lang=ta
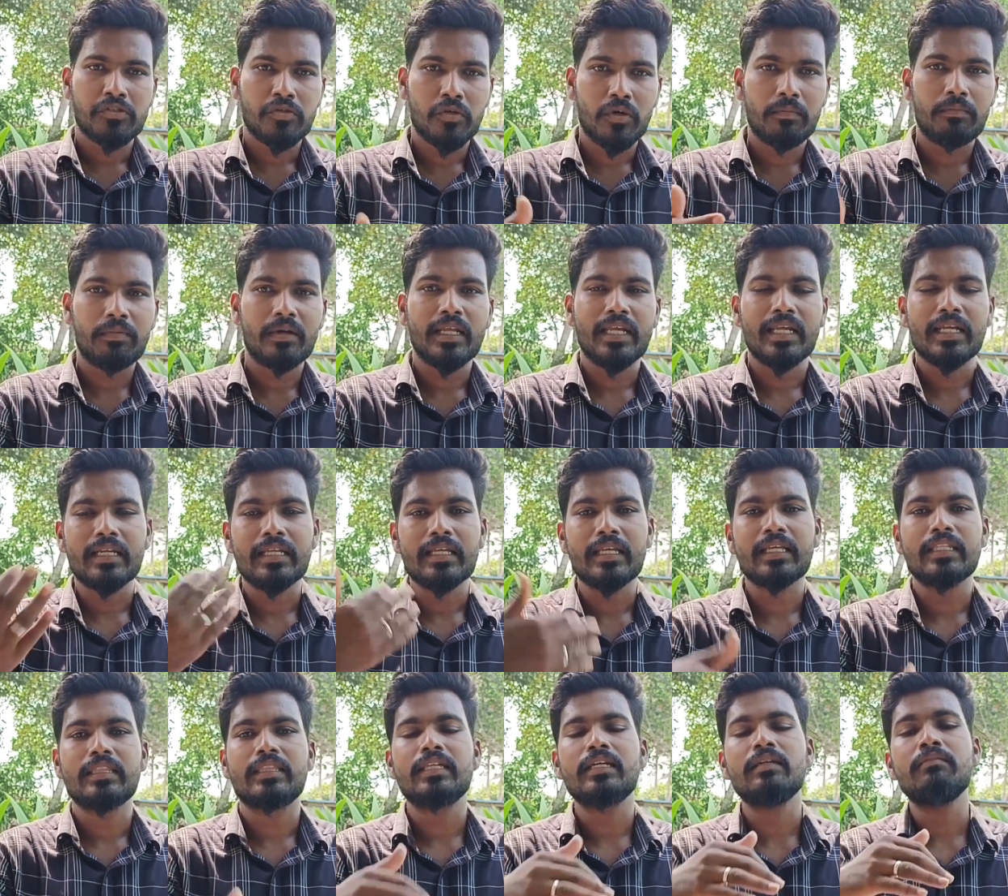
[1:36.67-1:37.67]
ஸோ இப்போ நீங்கள்
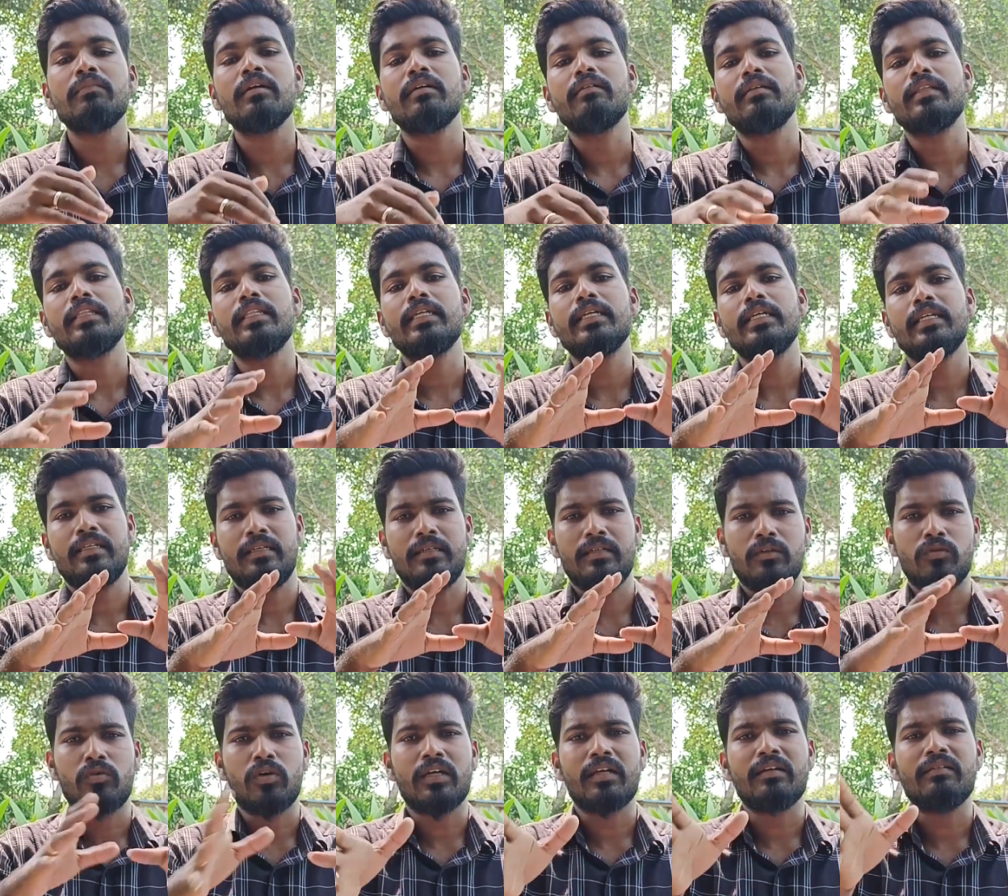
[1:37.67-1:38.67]
நீங்கள் திரும்ப வந்து
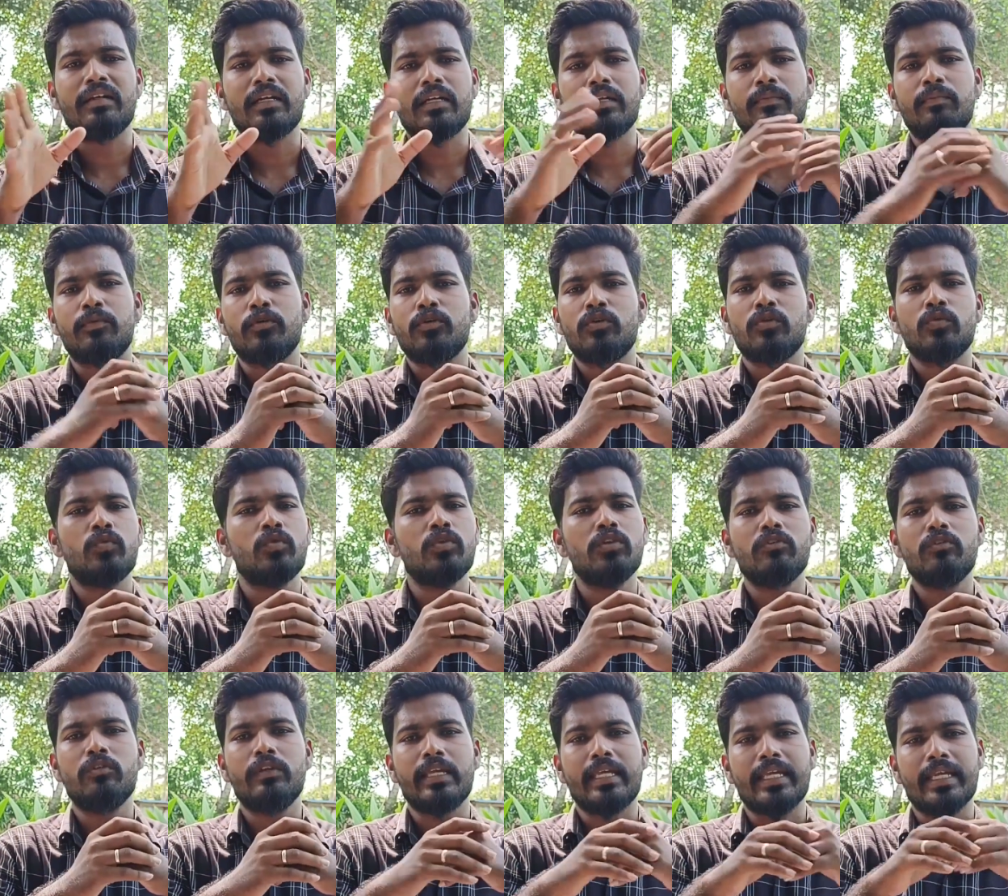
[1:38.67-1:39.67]
ரொட்டவேட்டரை போட்டு
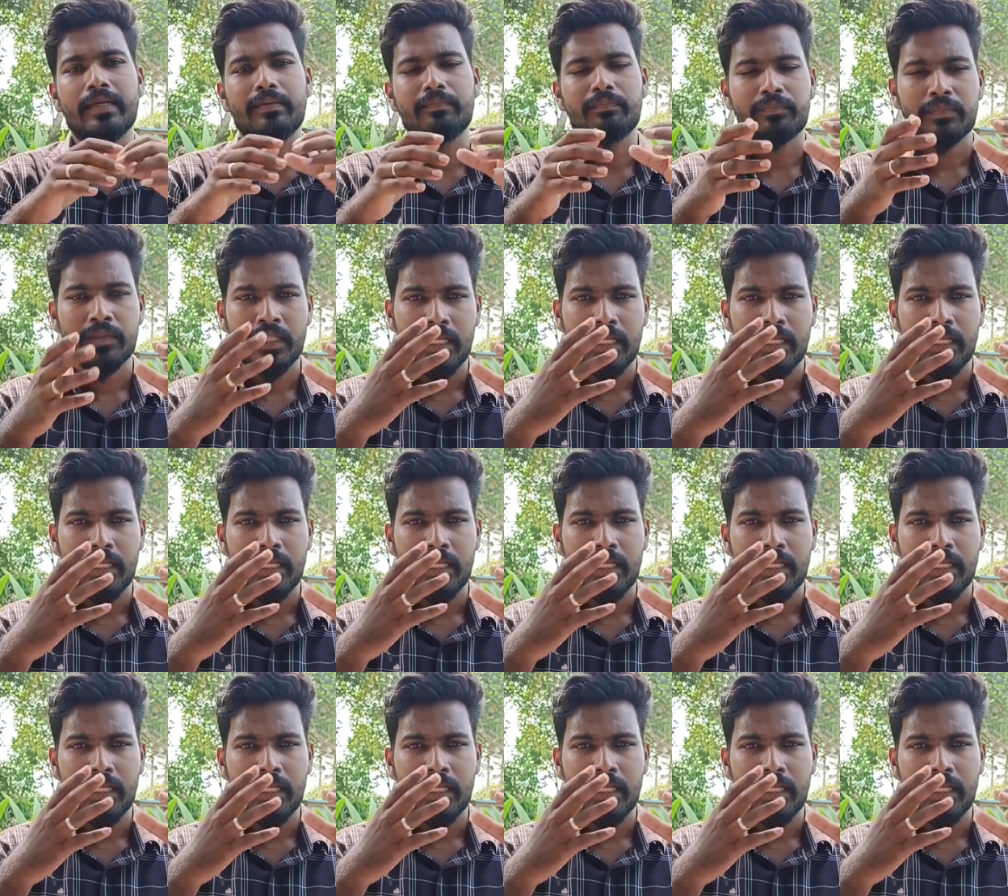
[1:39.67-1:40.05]
உழுவுறீங்க